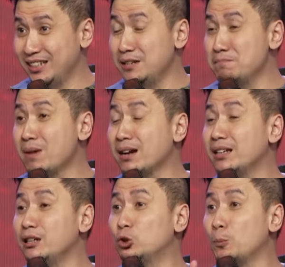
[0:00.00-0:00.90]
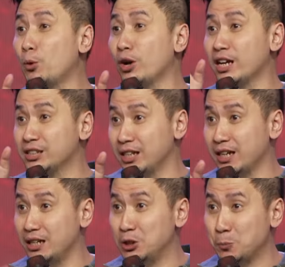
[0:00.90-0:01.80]
Iman itu pondasi
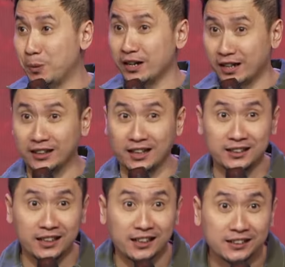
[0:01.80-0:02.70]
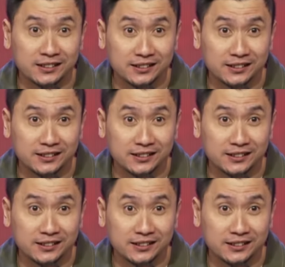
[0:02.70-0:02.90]
kehidupan, katakan ya